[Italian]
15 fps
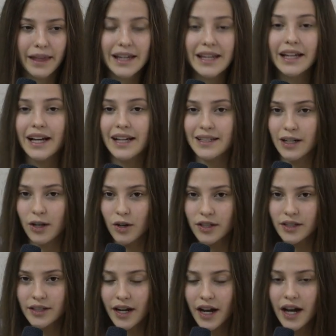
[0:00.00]
in casa
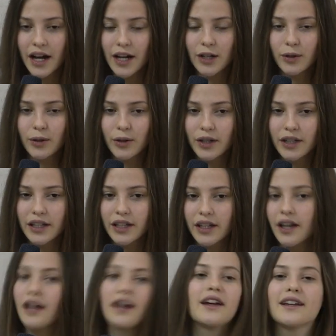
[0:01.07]
nostra noi
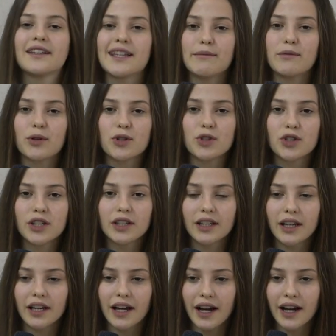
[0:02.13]
siamo
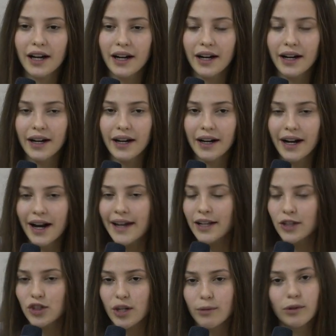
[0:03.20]
riuscite a, a,
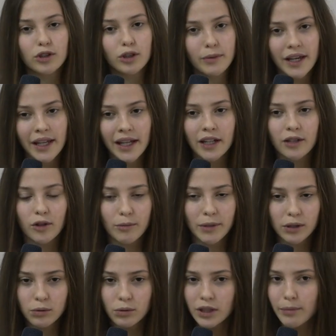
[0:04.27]
reagire molto bene alle loro
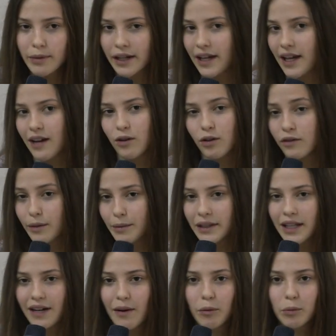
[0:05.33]
battute perché
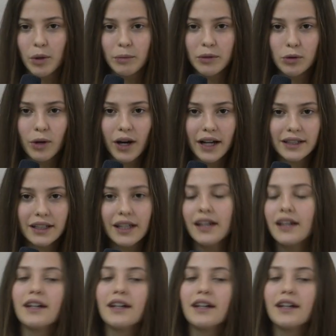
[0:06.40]
ovviamente eravamo più abituate,